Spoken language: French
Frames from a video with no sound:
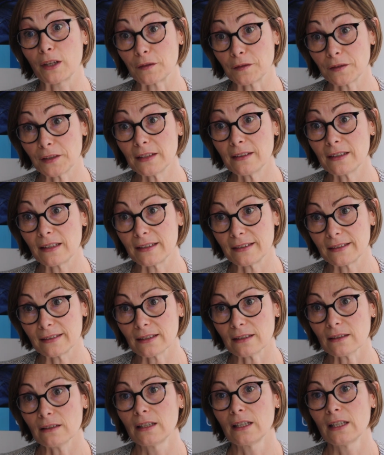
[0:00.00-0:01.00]
les
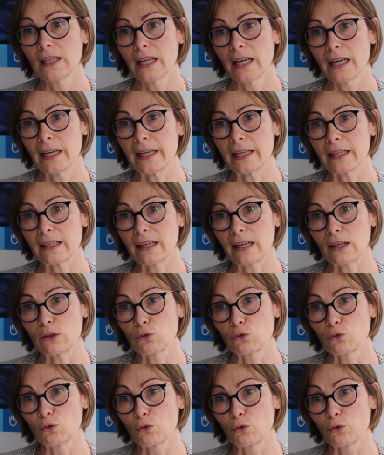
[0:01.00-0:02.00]
fidélise et
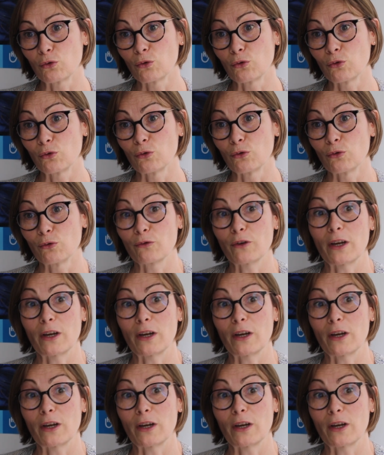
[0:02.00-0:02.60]
qu'elles ne,